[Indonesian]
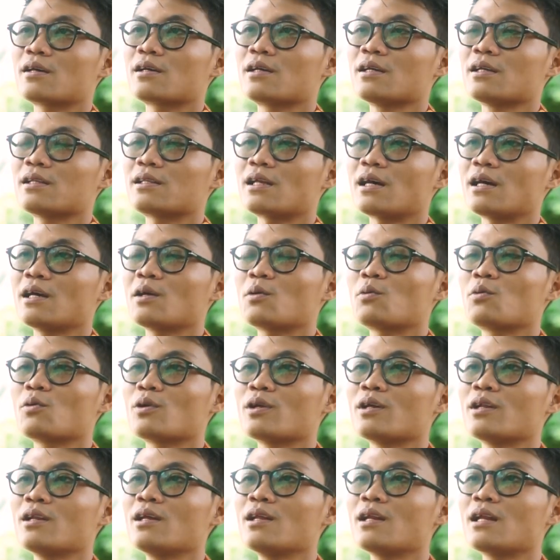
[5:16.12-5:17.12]
kita ikut
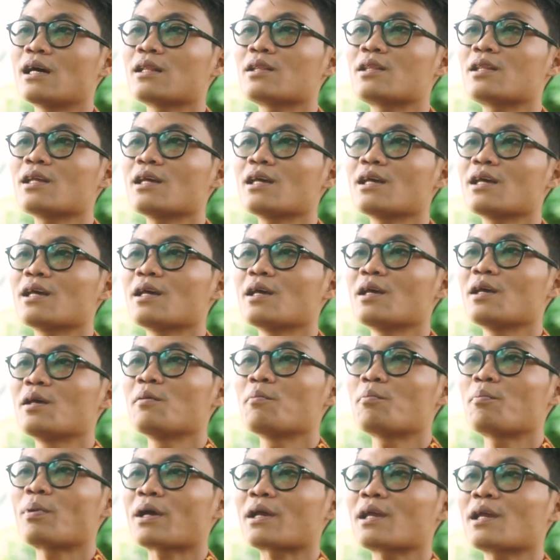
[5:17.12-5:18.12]
ini nanti
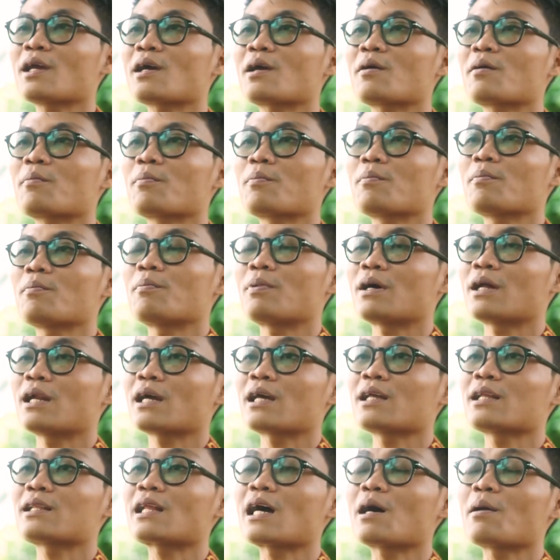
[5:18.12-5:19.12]
impactnya pada kita